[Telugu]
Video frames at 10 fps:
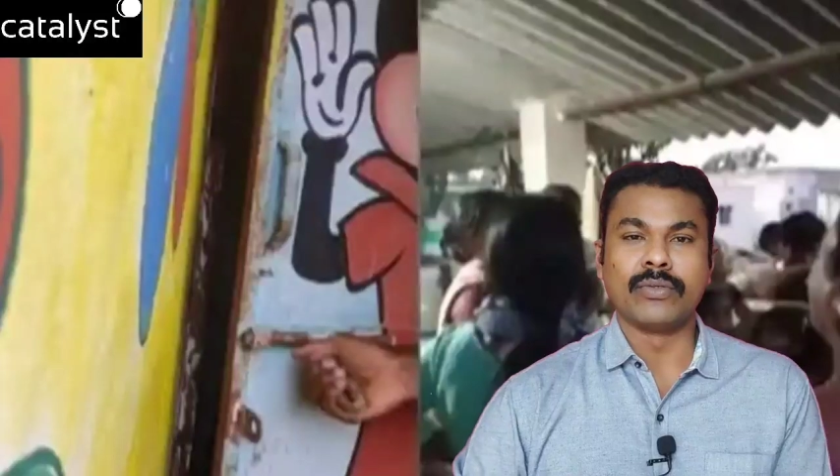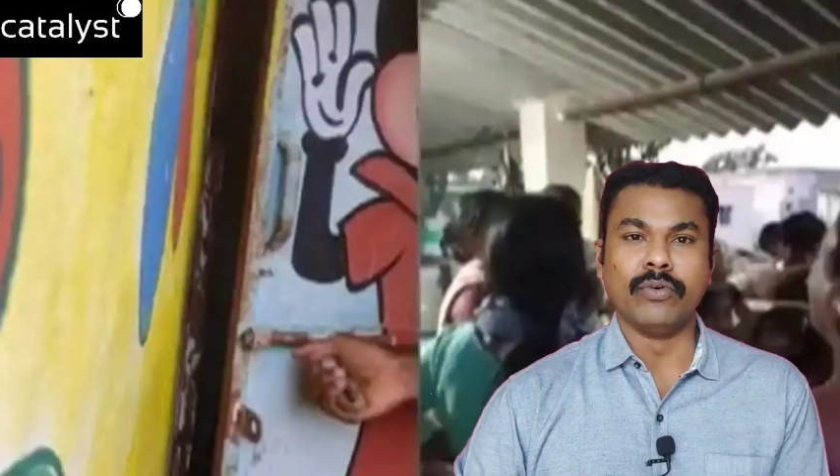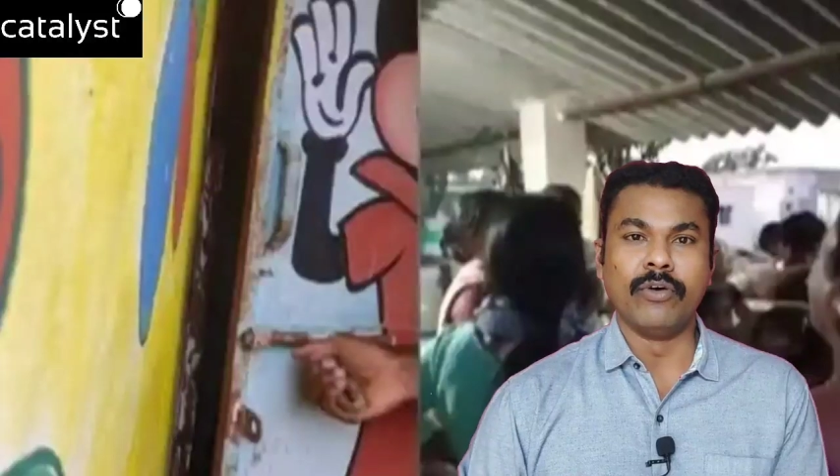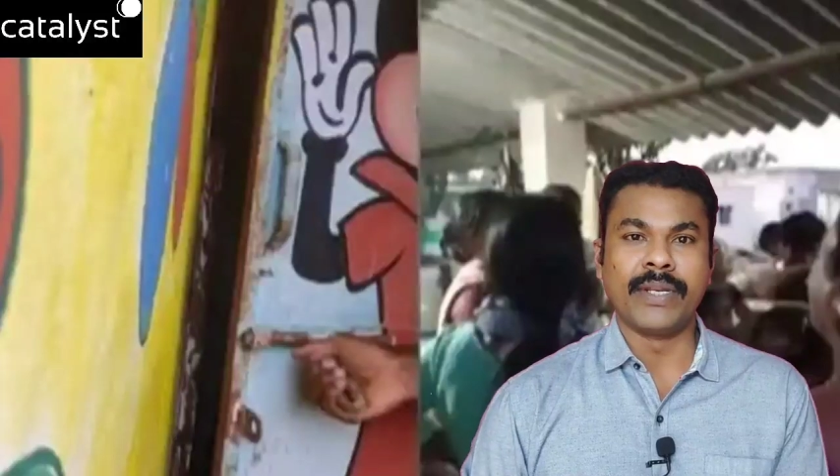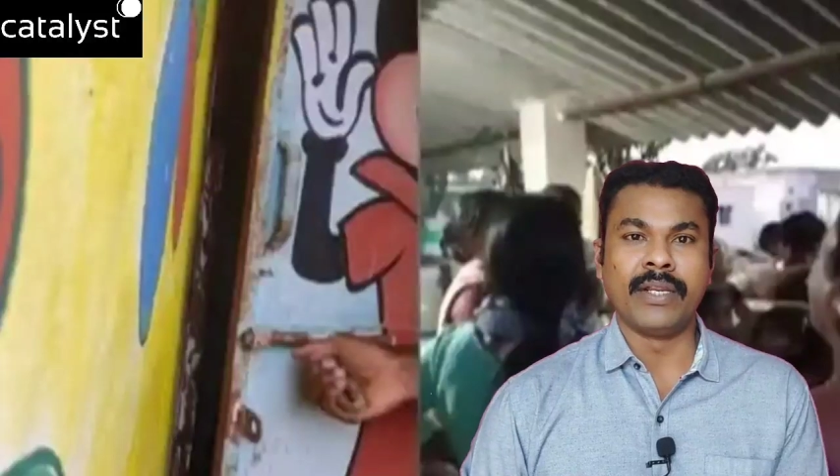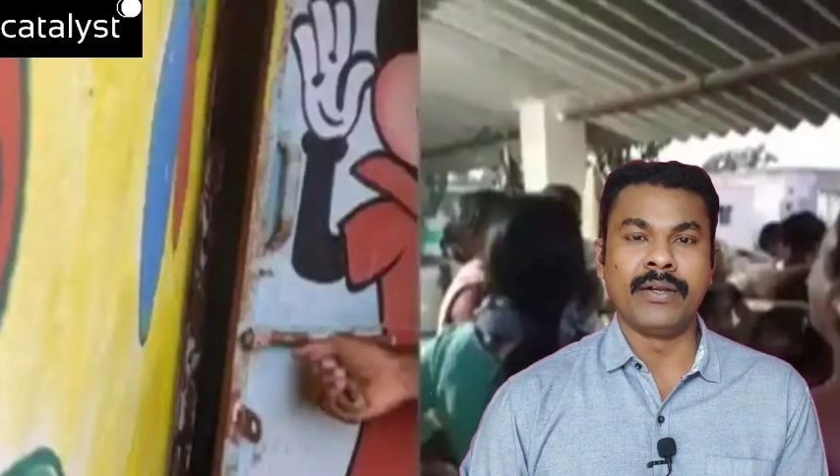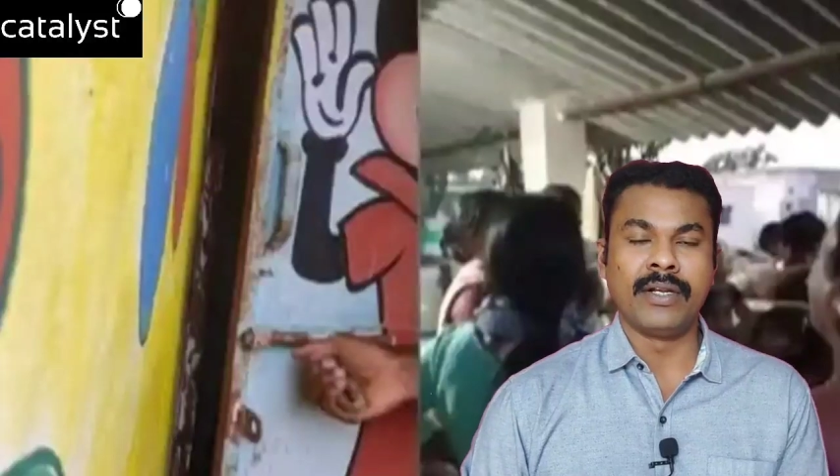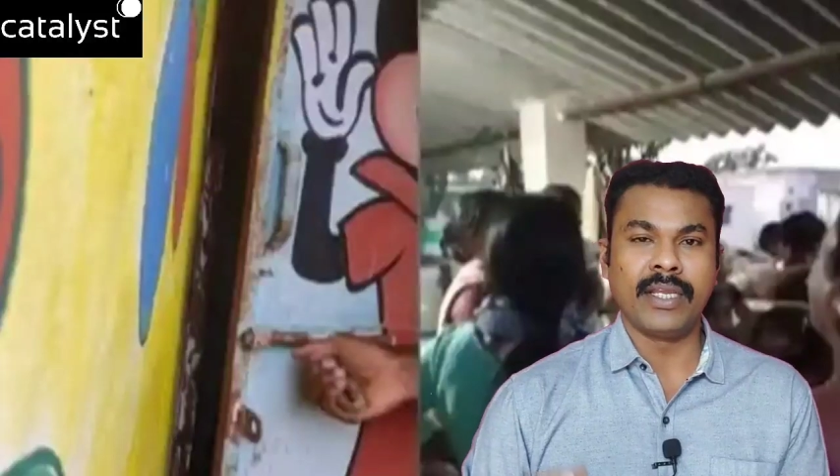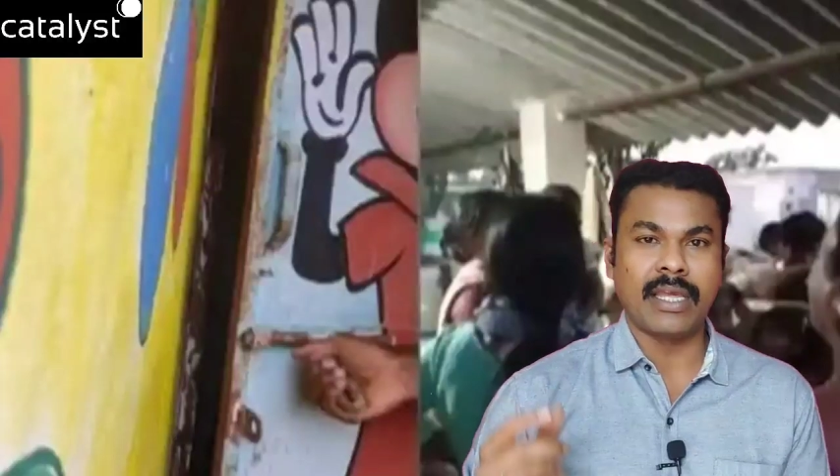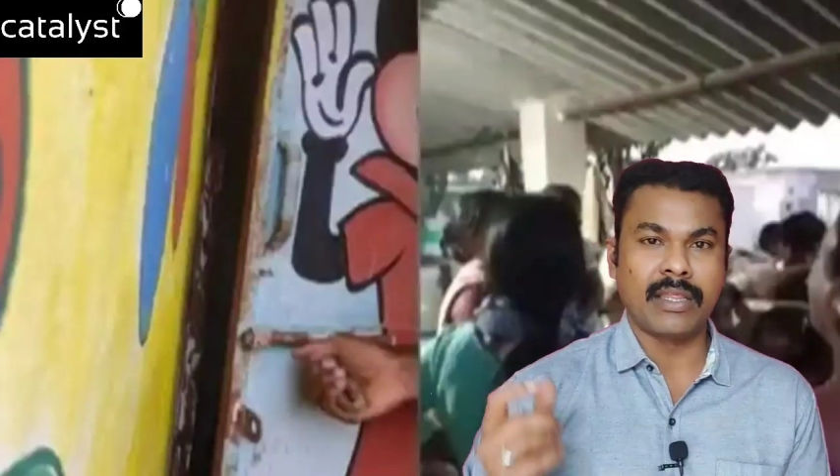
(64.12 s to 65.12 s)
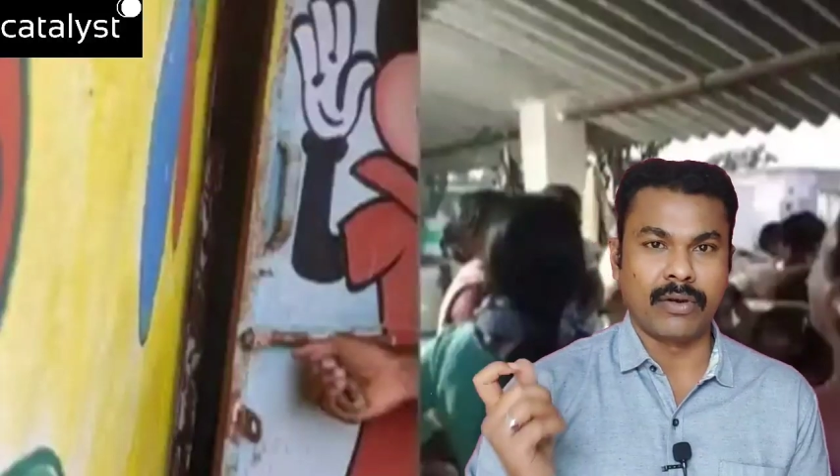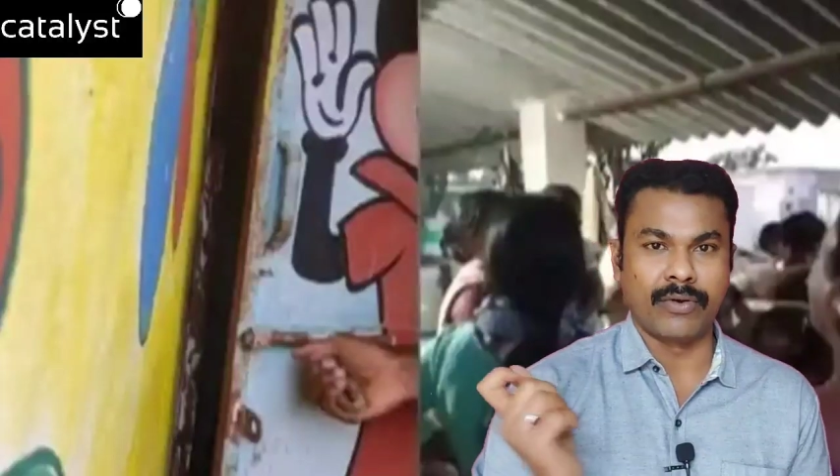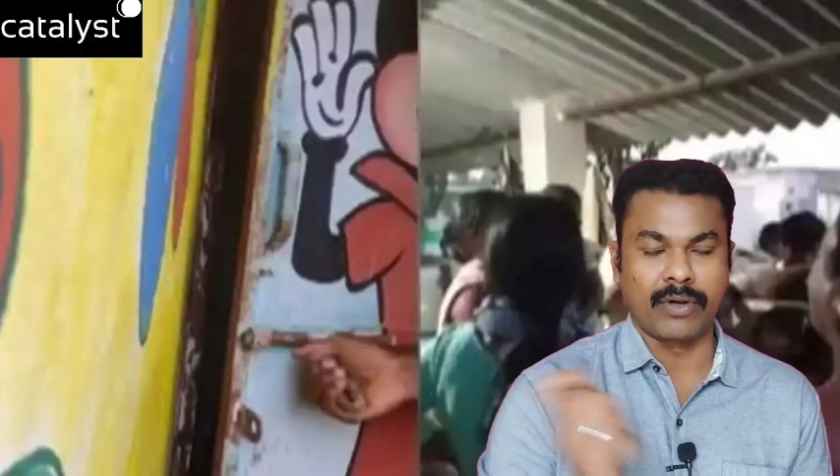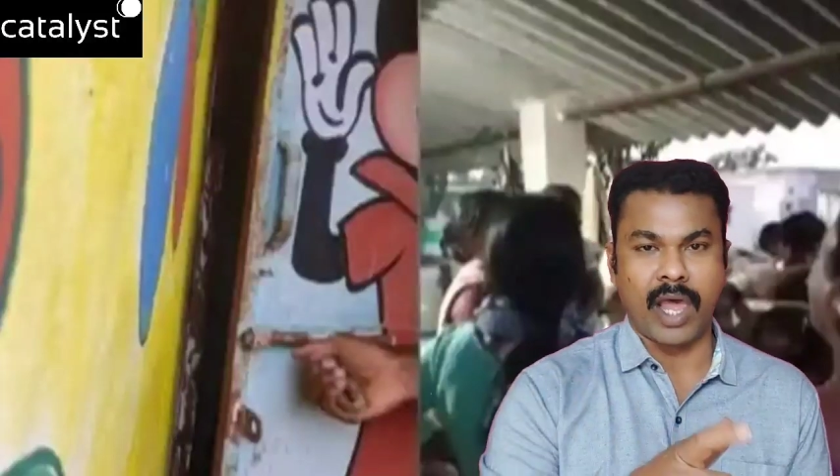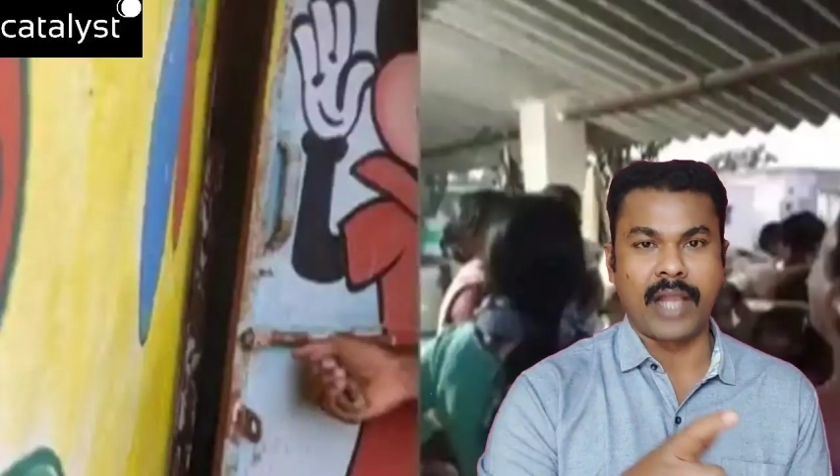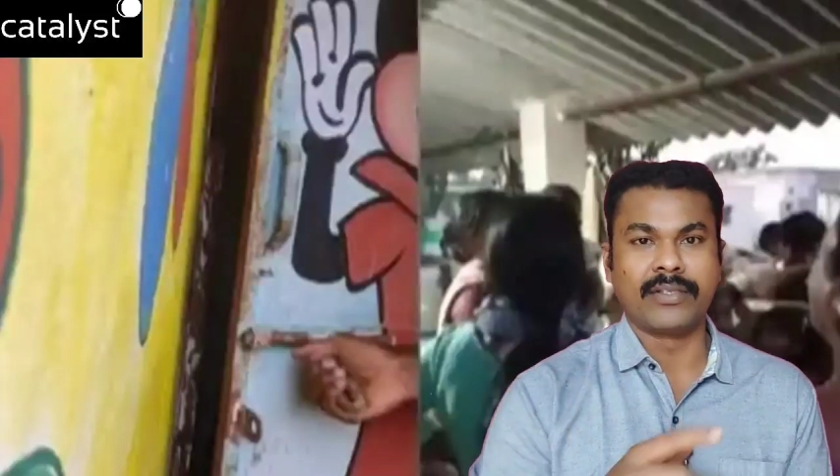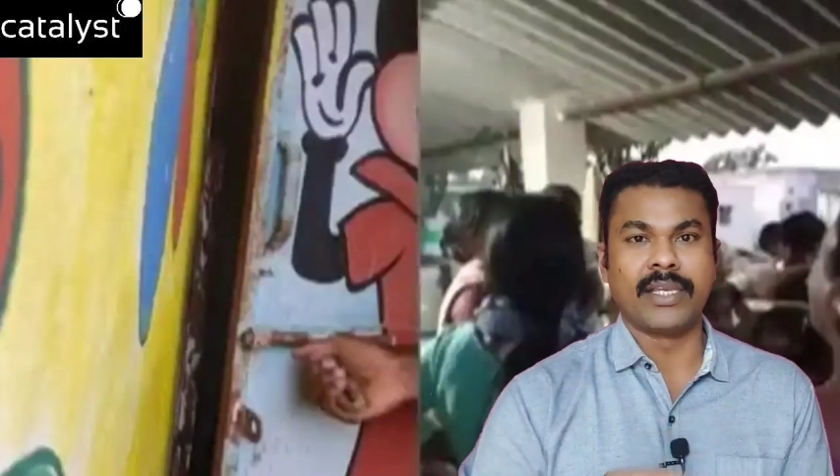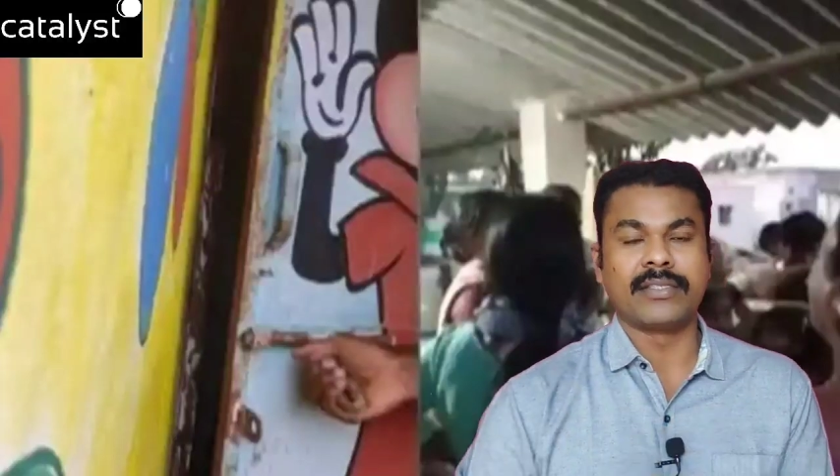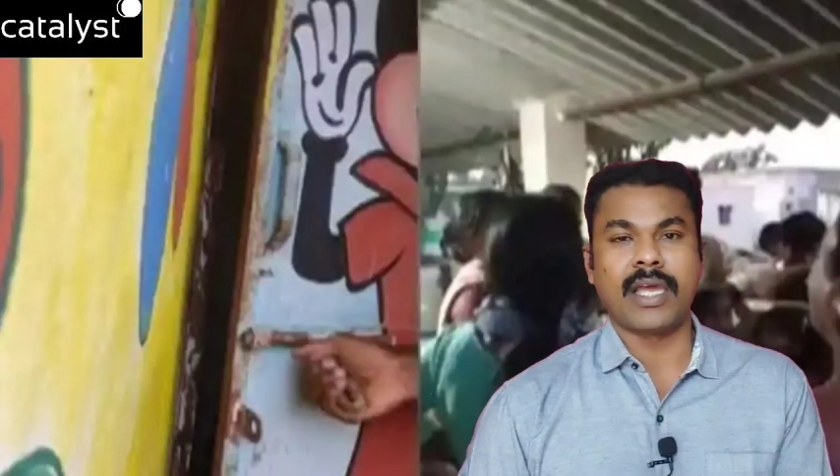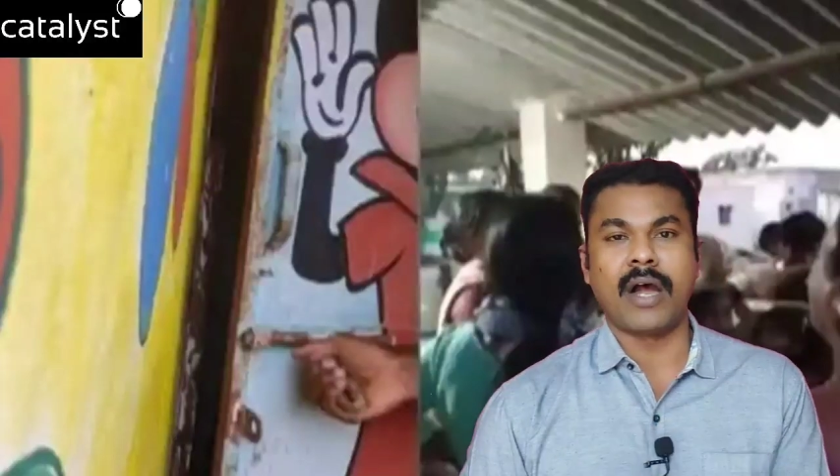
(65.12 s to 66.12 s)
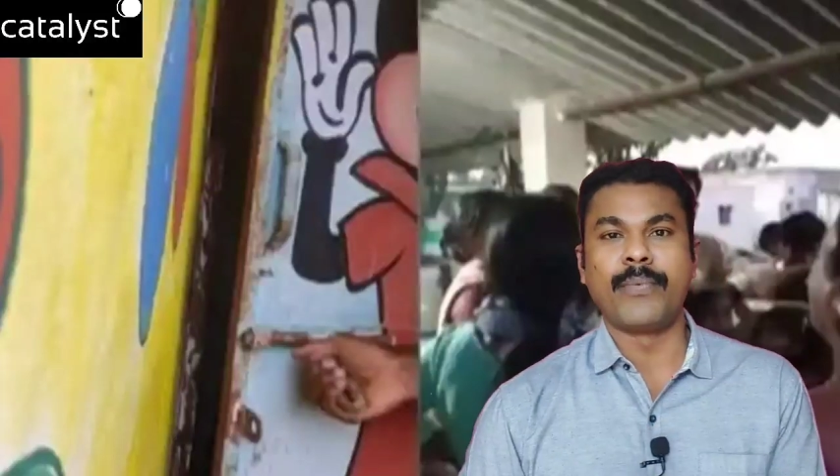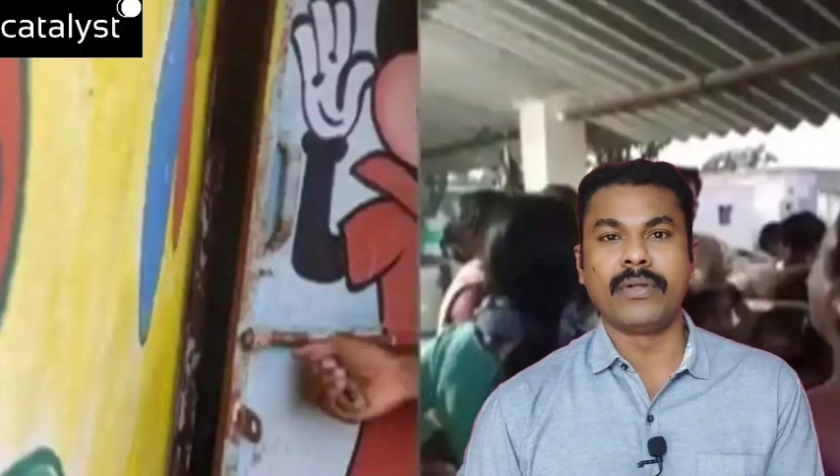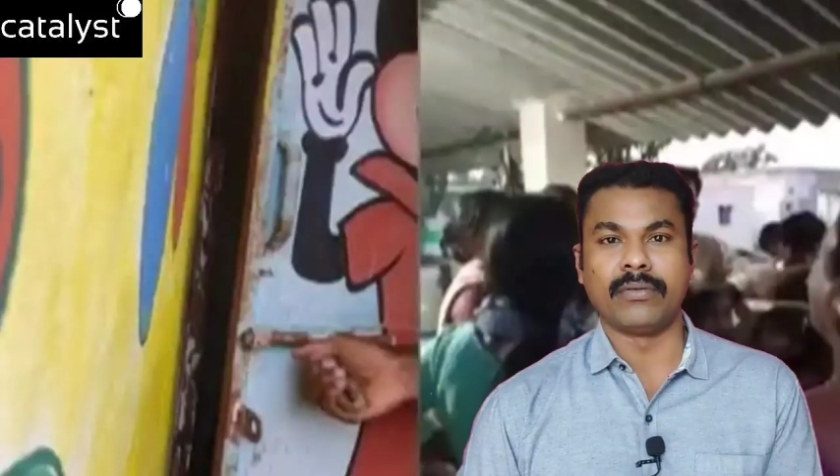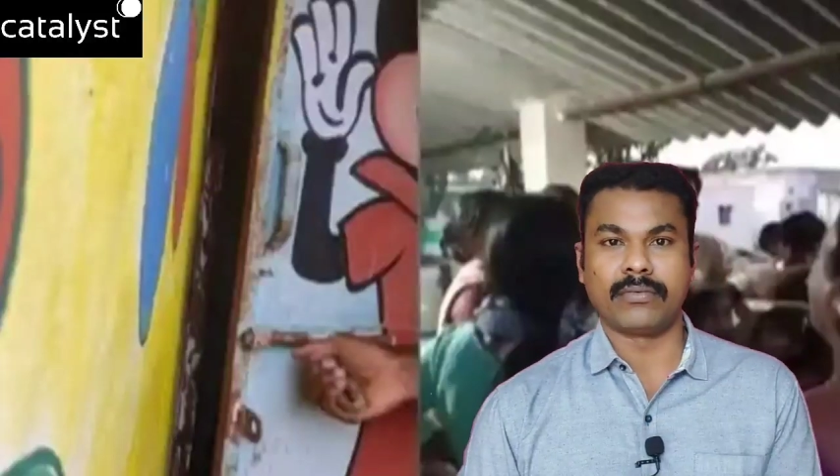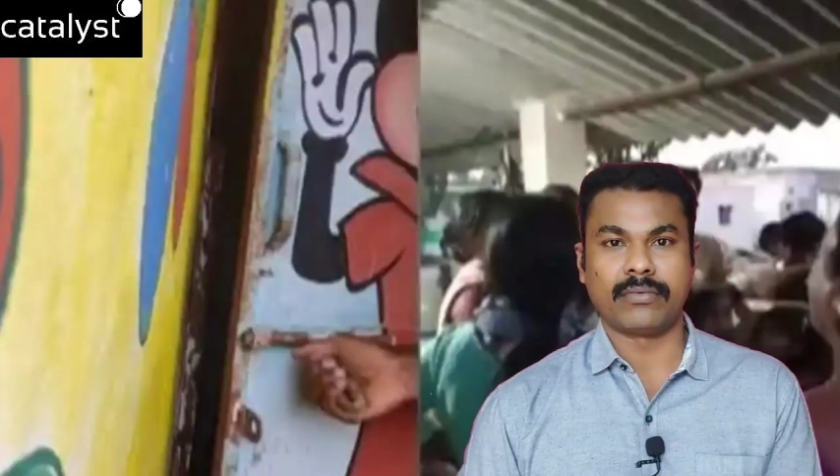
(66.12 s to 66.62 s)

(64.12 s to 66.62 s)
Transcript: కొంచెం ఓపెన్ అయ్యండి అది లాక్ చేస్తే అప్పుడు